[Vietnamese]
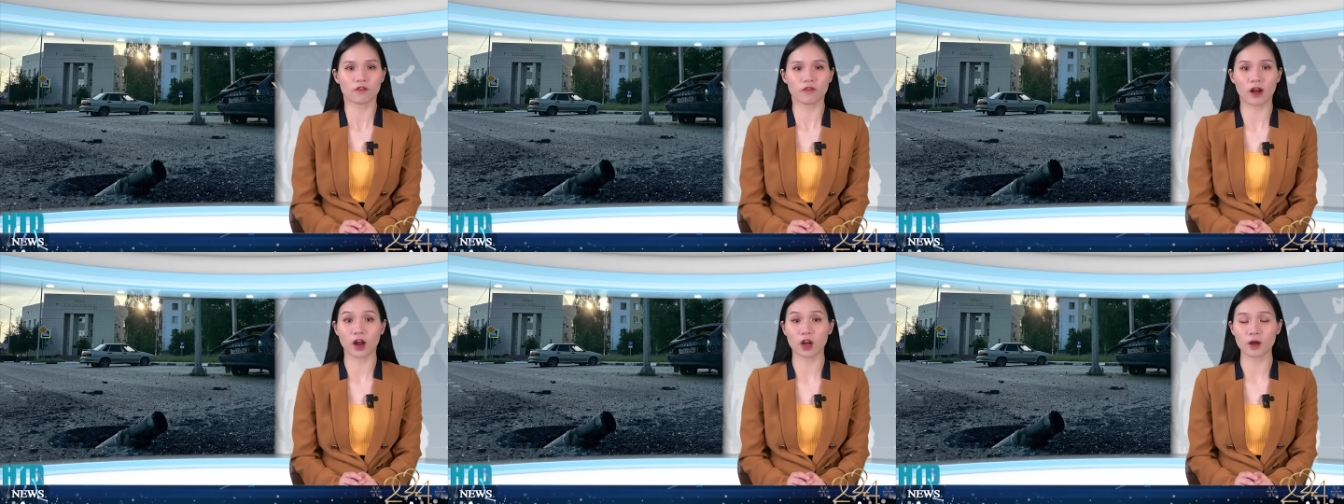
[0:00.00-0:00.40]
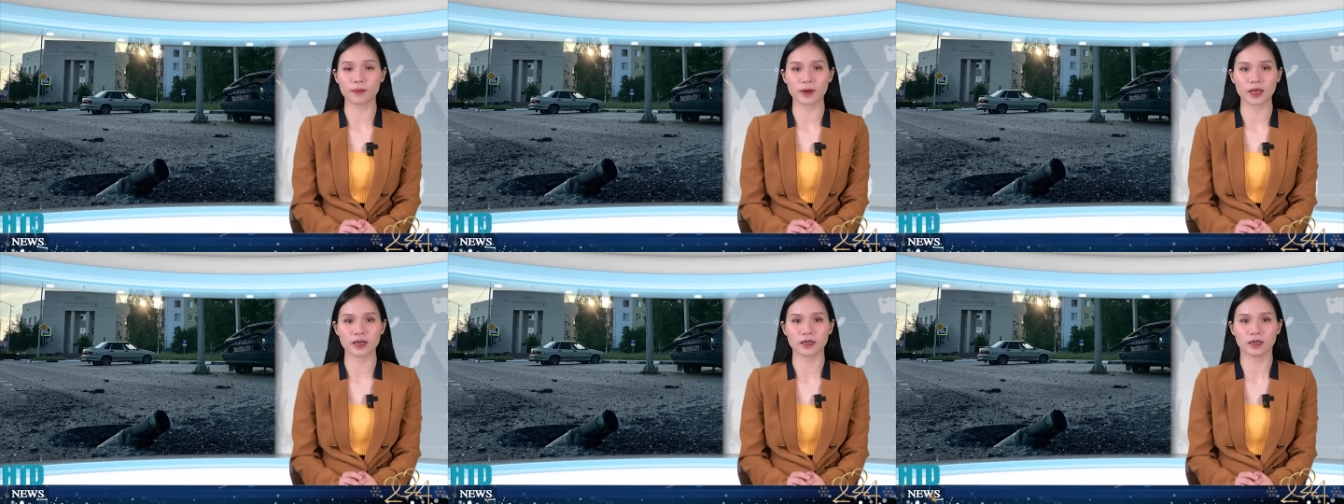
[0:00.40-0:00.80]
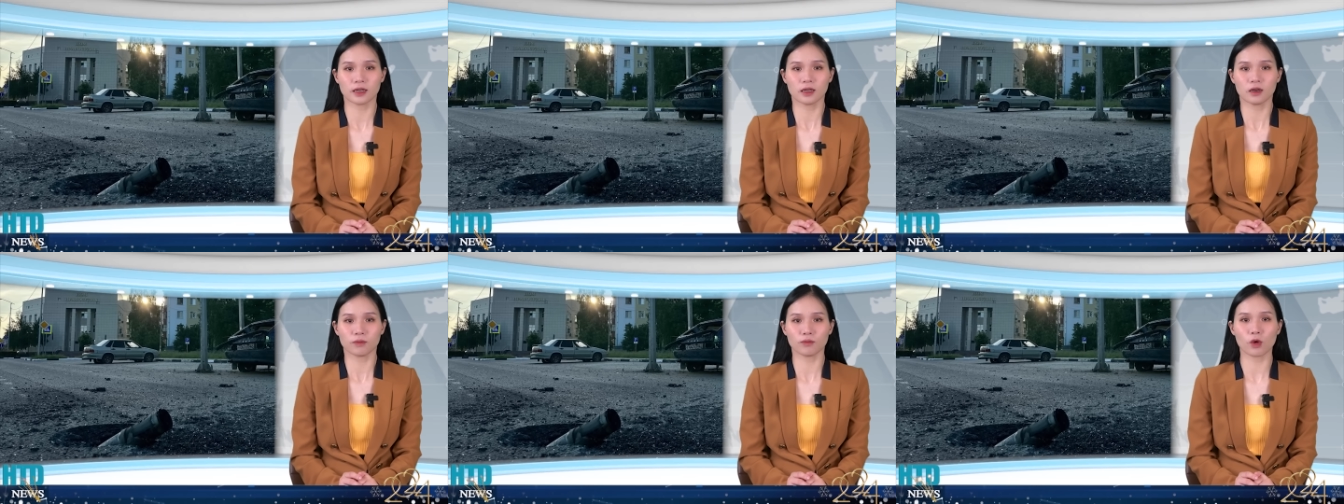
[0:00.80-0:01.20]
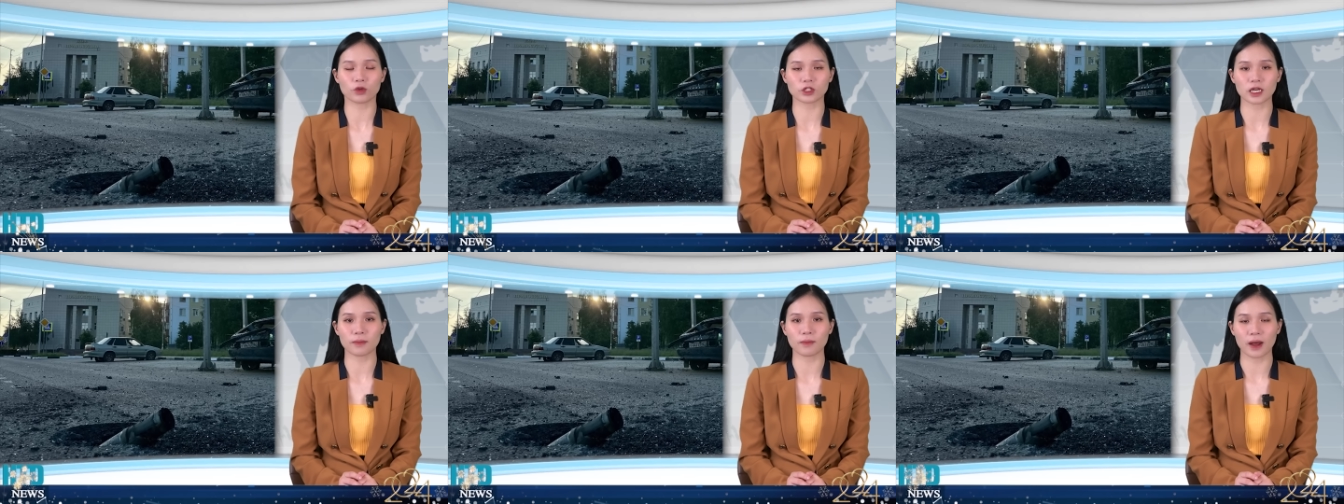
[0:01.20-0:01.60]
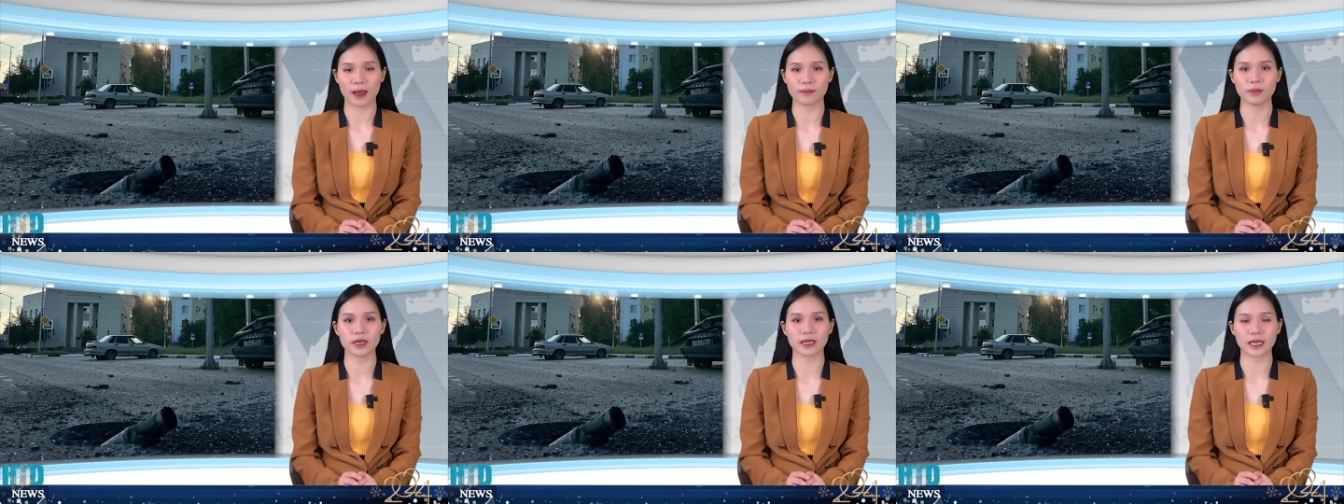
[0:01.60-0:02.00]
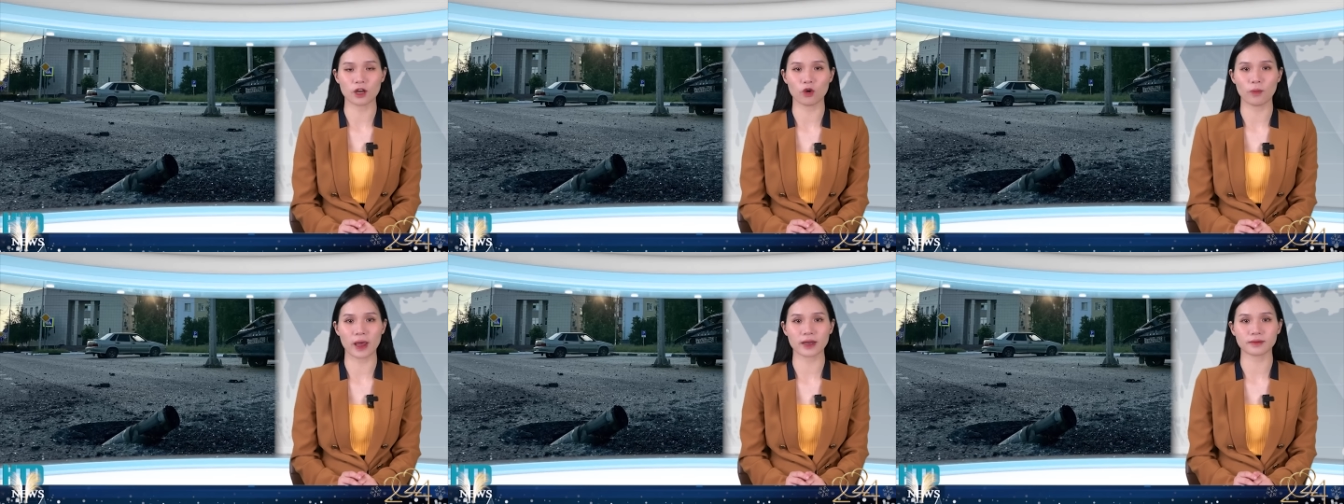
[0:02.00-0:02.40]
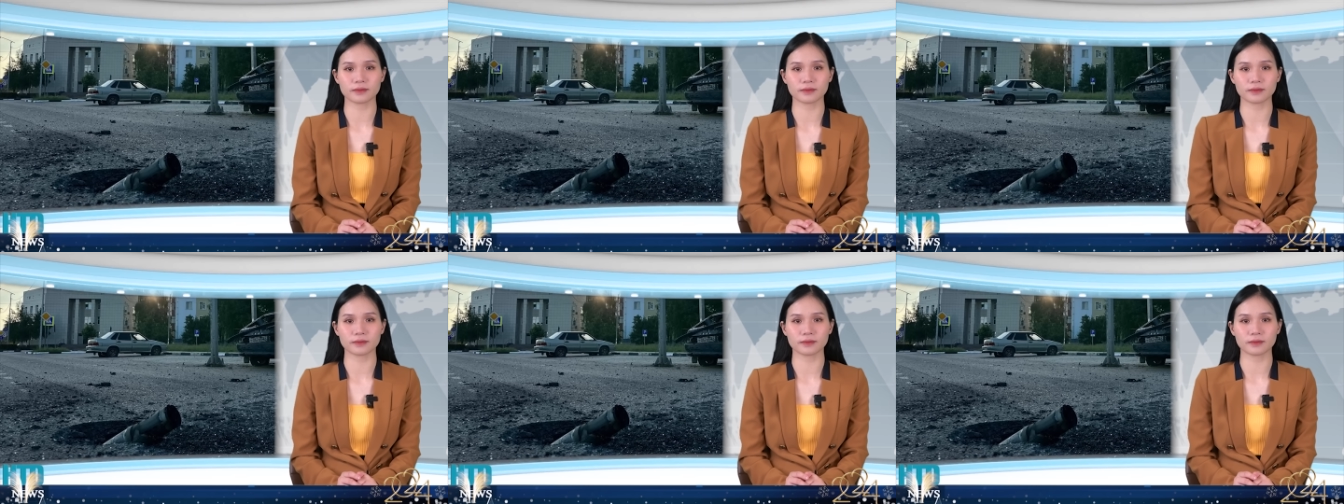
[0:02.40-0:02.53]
và Gopkin 120 km.